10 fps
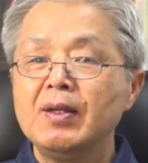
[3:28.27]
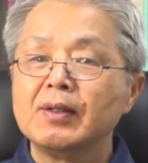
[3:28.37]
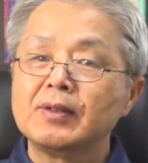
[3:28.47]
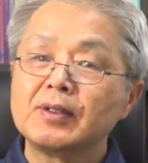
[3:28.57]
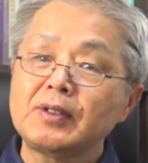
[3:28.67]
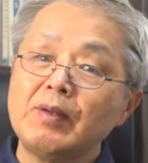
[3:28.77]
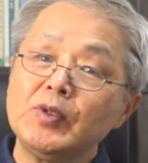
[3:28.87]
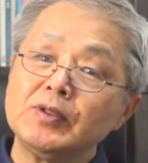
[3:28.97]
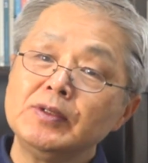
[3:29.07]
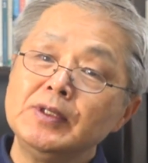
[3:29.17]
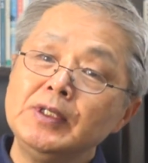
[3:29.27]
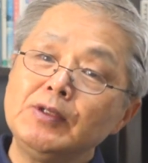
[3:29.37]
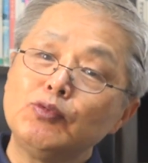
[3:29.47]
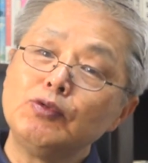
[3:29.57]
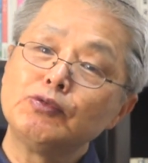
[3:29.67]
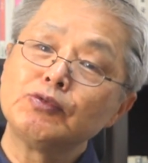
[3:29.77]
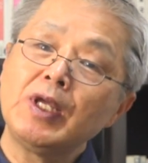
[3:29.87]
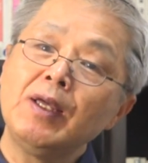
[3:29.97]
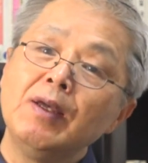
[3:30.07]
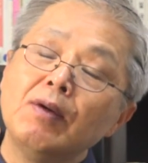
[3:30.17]
그렇다면 이 둘
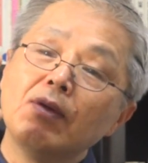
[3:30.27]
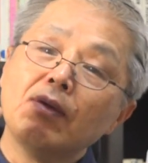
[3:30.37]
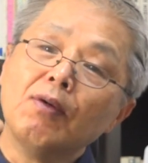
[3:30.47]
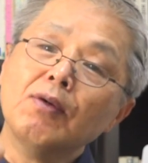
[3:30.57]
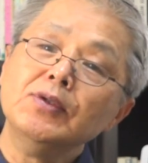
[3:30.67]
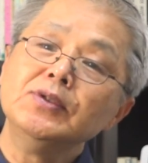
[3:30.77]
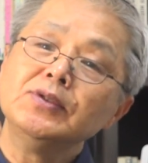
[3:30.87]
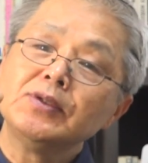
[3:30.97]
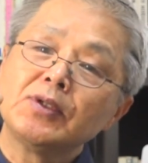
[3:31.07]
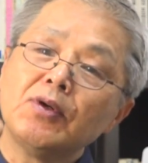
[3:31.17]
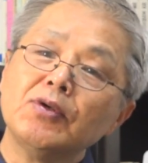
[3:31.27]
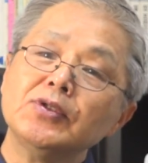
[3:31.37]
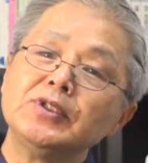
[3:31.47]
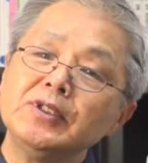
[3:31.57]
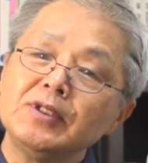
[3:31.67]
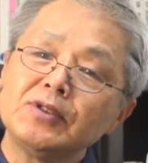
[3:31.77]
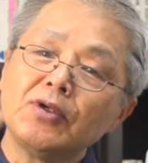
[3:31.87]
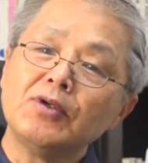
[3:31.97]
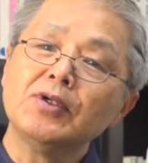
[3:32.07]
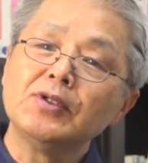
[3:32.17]
중에 어느 것이
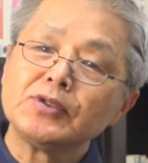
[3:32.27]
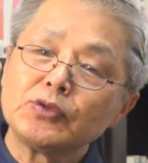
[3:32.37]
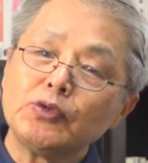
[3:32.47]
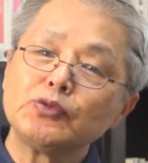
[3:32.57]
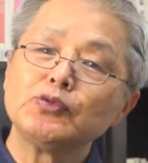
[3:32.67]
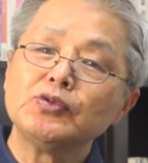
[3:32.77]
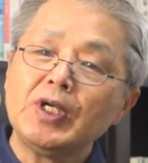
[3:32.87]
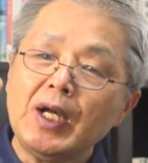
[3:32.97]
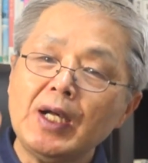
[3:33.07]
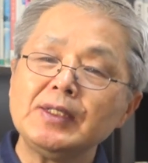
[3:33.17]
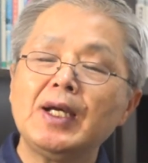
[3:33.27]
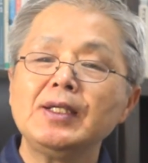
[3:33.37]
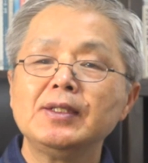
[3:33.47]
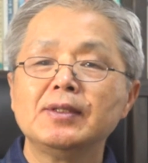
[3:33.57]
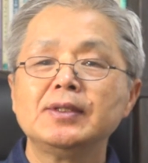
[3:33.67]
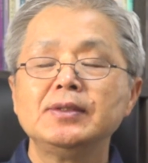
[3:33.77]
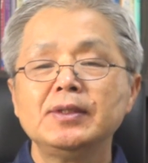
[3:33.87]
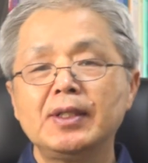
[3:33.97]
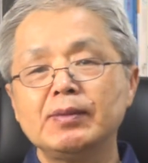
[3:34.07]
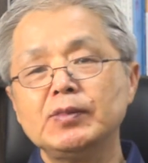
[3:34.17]
더 소중하냐, 이런
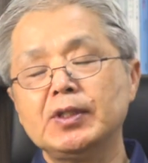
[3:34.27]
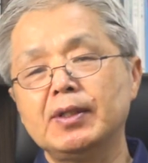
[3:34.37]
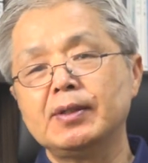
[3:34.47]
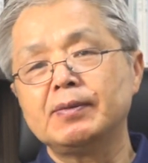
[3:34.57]
얘기입니다.